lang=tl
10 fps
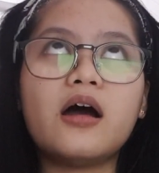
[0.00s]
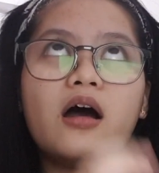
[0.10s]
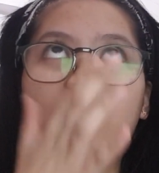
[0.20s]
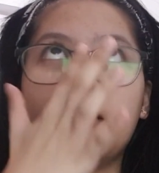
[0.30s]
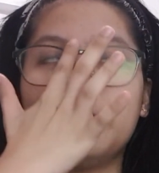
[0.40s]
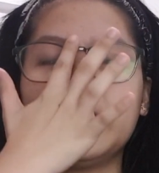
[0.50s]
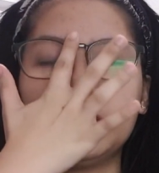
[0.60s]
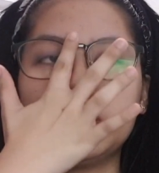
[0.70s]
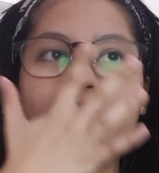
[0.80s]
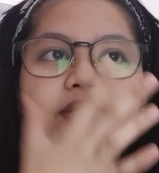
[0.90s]
uh,
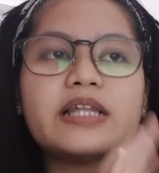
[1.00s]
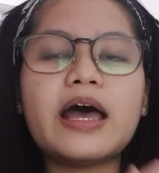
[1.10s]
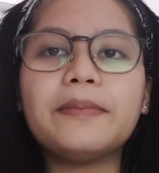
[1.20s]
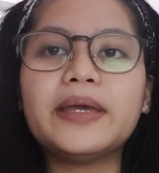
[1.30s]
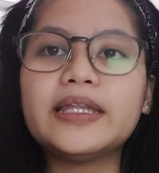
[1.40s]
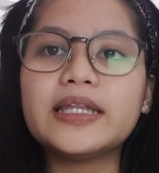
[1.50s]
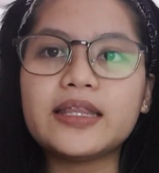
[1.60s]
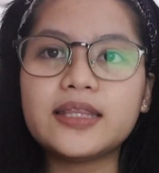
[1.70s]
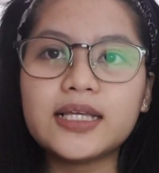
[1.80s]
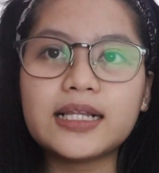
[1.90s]
midterms namin,
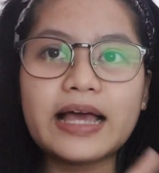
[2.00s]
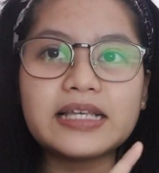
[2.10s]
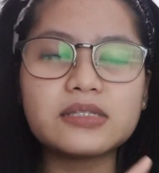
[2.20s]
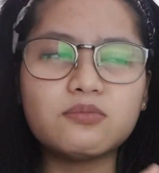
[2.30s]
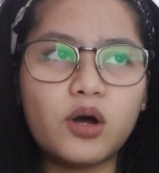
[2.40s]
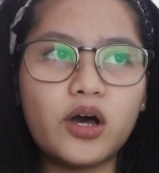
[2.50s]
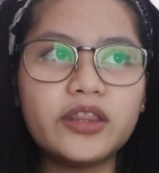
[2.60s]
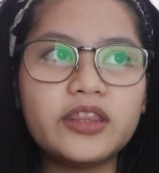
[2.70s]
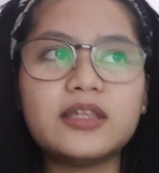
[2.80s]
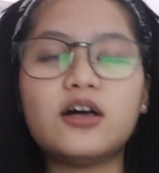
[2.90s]
I think last
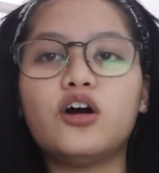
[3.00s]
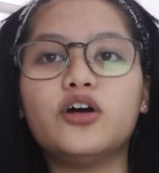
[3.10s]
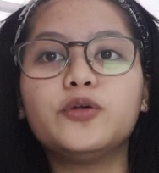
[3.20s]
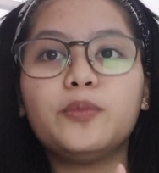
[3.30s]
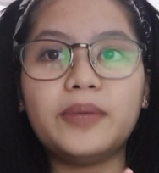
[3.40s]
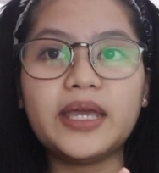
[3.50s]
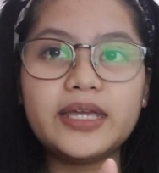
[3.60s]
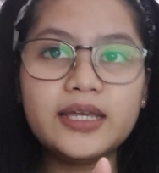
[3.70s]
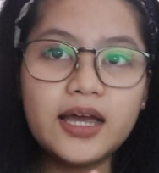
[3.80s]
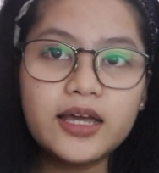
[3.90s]
month, oo, nung May.